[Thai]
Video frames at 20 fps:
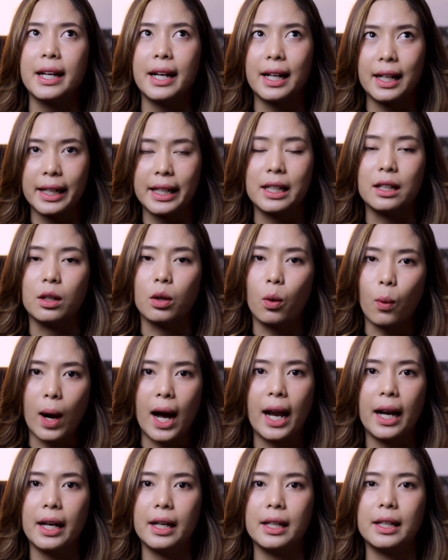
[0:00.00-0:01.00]
กลิ่นค
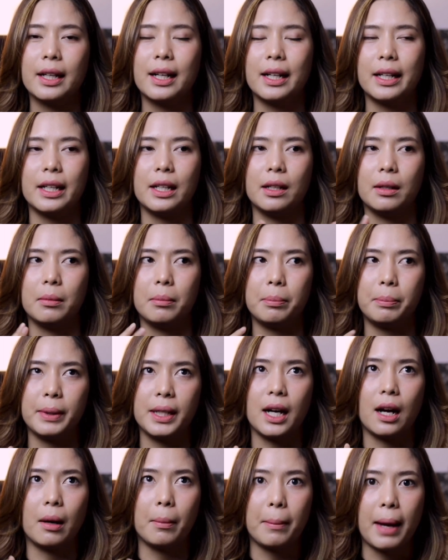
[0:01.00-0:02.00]
วันกลิ่นเป
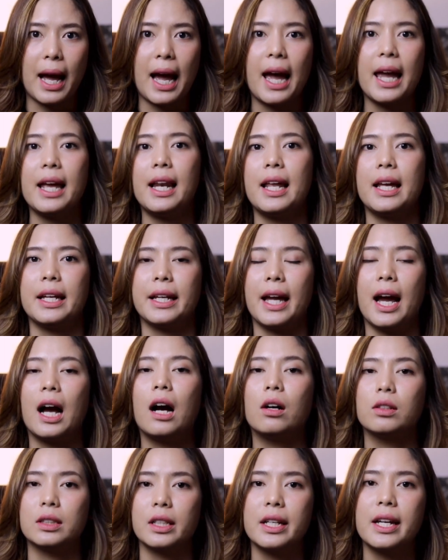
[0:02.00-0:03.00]
ลือกไม้อะไรเงี้ย
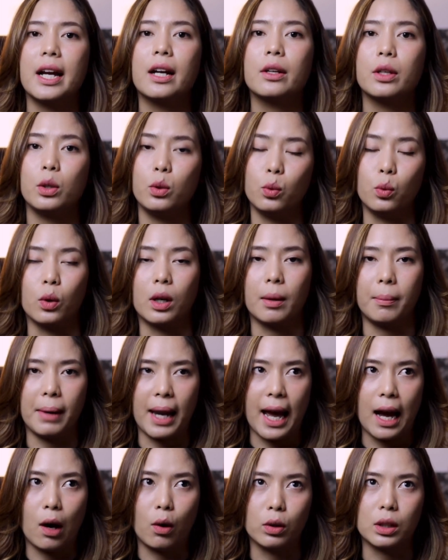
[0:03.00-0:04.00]
เขาจะยังอยู่กับ
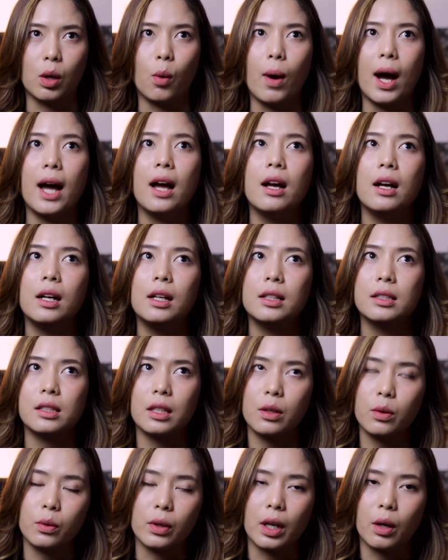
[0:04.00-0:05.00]
เราแต่ว่า
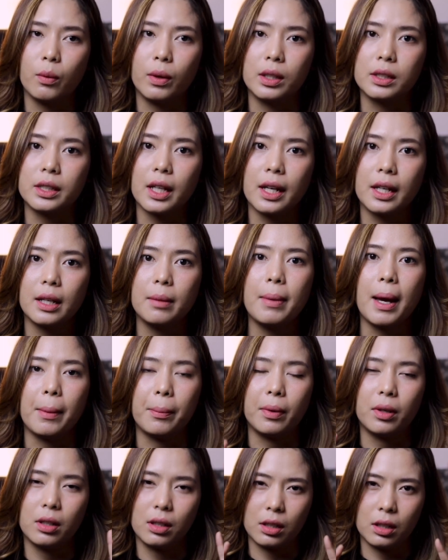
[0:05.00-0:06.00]
จะอยู่ในเวอร์ชั่นที่แบ
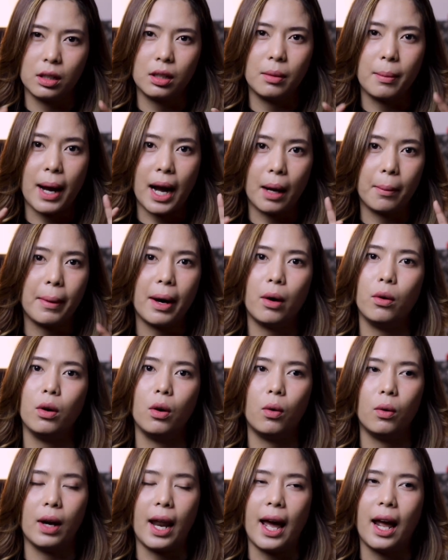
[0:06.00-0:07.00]
บเออบางเบา
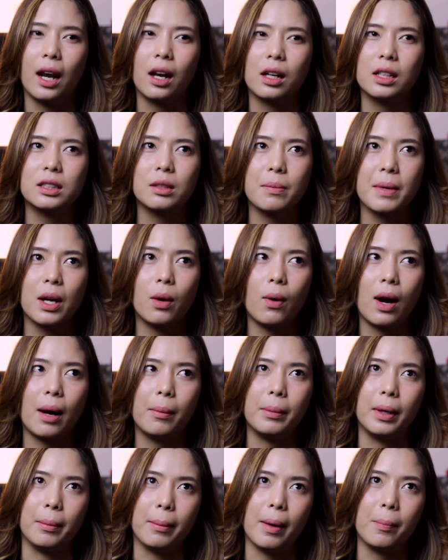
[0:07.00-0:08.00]
ลงแล้วแล้วก็จะมีควา
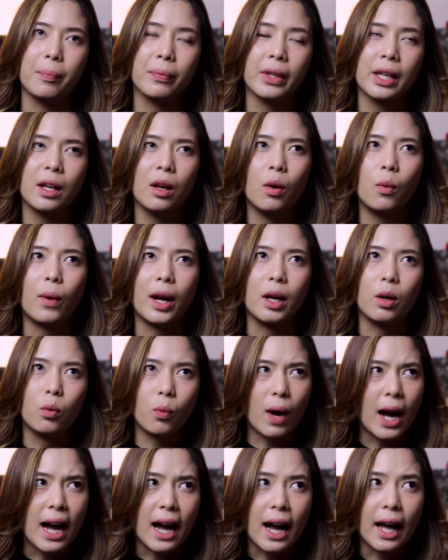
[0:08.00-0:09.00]
มเหมือนแบบหวาน
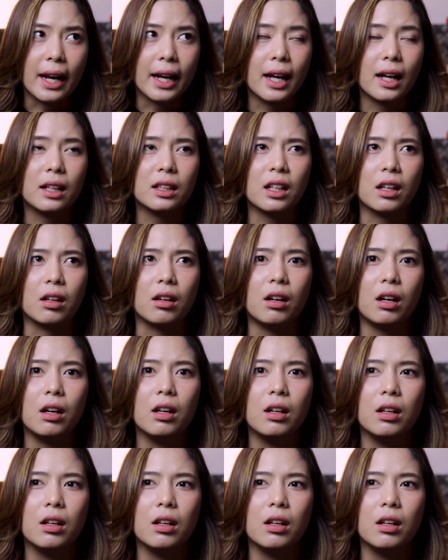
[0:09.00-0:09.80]
หวานอะแต่ก็